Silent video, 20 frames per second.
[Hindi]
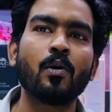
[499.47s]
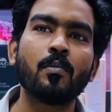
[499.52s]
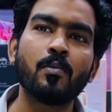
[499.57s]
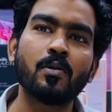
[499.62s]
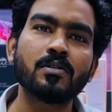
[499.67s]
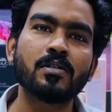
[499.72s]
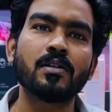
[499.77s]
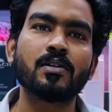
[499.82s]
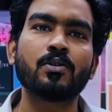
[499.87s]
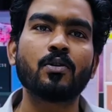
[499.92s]

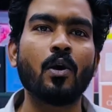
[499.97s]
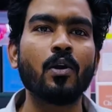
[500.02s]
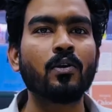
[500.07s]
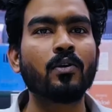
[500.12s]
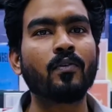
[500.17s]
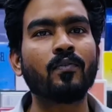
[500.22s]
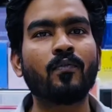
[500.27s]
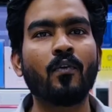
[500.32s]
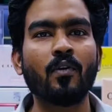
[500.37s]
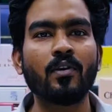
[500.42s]
ऑलमोस्ट ट्वेल्व
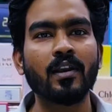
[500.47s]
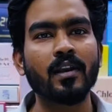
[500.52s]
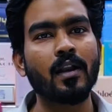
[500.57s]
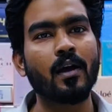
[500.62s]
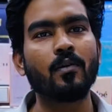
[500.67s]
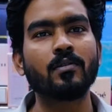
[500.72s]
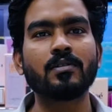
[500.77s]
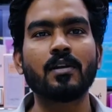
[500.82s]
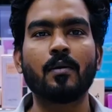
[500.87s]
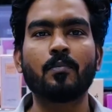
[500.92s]
टू फोर्टीन
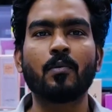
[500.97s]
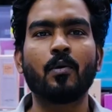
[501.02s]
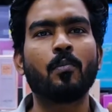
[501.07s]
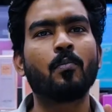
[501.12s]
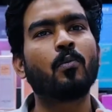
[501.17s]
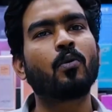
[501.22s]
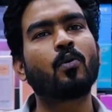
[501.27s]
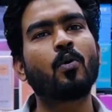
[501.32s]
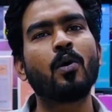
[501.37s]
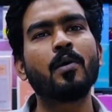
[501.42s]
आवर्स आपको
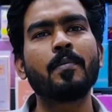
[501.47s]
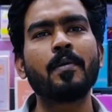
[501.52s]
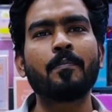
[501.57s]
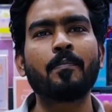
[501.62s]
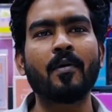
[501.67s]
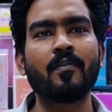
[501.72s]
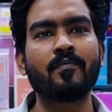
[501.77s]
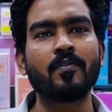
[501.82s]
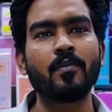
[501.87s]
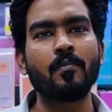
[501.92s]
कोई भी
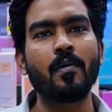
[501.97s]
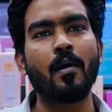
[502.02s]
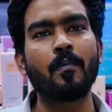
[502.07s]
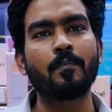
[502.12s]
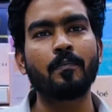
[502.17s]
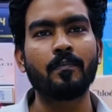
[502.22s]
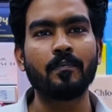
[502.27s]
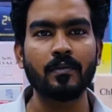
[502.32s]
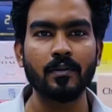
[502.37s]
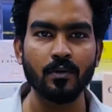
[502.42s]
परफ्यूम आप
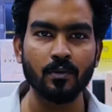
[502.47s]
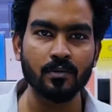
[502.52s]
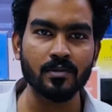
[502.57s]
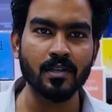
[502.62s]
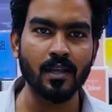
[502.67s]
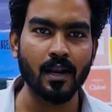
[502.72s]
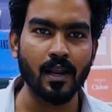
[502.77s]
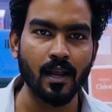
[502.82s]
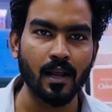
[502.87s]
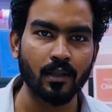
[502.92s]
यूज
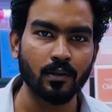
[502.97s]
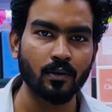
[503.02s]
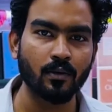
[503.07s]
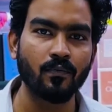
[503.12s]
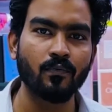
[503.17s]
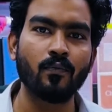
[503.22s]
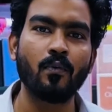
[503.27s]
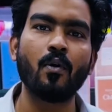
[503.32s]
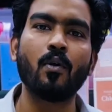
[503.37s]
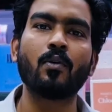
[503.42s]
करेगा तो
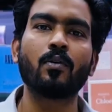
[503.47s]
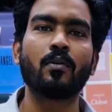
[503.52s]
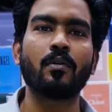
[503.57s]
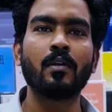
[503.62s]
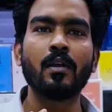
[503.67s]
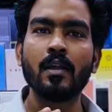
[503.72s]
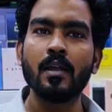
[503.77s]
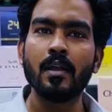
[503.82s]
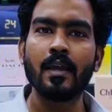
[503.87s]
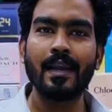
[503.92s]
फोर
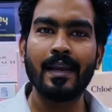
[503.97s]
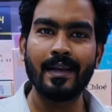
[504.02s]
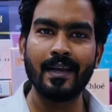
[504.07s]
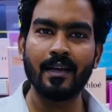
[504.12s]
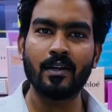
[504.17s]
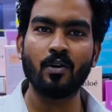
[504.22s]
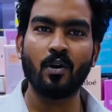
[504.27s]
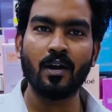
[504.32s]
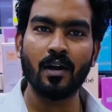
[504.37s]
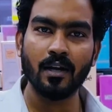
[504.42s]
ईडी
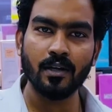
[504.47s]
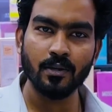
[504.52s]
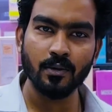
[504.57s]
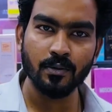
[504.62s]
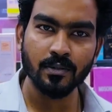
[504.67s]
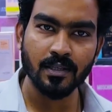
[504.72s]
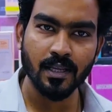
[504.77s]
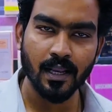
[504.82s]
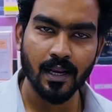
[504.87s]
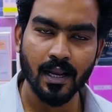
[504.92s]
टॉयलेट
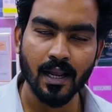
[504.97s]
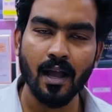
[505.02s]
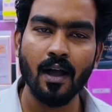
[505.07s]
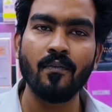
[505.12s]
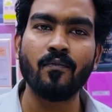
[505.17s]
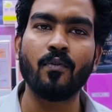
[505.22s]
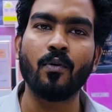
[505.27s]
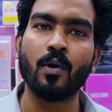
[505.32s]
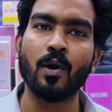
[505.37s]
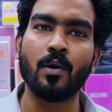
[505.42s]
यूज़ करेगा
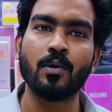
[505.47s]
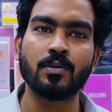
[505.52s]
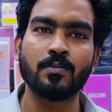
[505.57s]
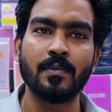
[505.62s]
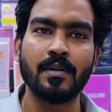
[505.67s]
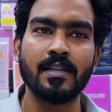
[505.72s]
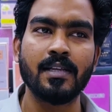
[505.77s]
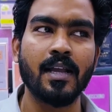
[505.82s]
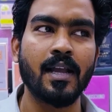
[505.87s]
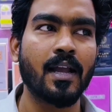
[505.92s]
फोर आवर्स
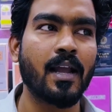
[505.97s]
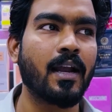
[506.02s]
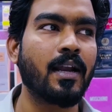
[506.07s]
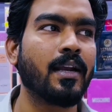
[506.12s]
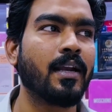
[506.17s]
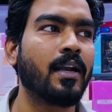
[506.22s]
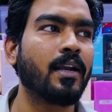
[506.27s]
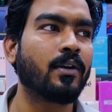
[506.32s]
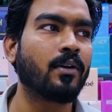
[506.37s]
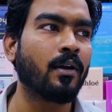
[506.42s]
मिल जाएगा
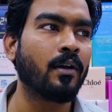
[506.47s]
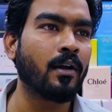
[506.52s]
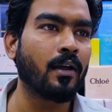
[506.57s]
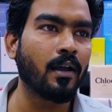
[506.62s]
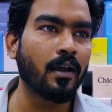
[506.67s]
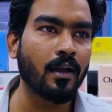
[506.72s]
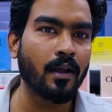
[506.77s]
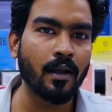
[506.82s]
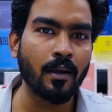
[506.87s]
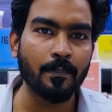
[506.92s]
ईडी e
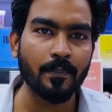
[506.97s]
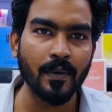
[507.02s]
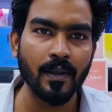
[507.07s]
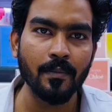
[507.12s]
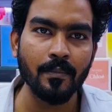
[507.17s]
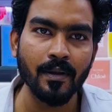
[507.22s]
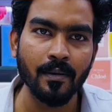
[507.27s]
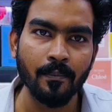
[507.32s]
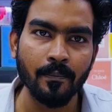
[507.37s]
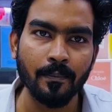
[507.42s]
पी
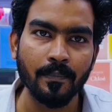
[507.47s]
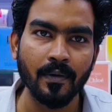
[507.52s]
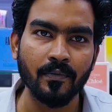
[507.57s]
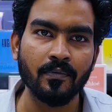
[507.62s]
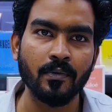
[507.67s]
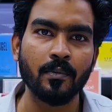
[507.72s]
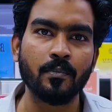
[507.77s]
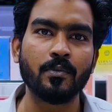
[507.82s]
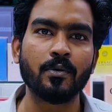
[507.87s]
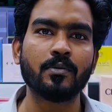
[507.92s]
में
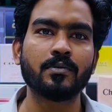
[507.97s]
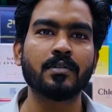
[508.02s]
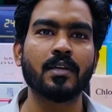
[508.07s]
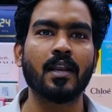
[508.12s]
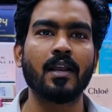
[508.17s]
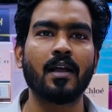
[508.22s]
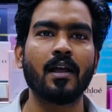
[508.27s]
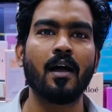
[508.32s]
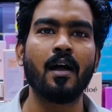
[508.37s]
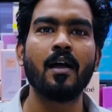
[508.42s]
परफ्यूम यूज़
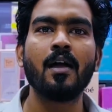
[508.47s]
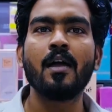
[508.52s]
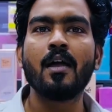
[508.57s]
करेगा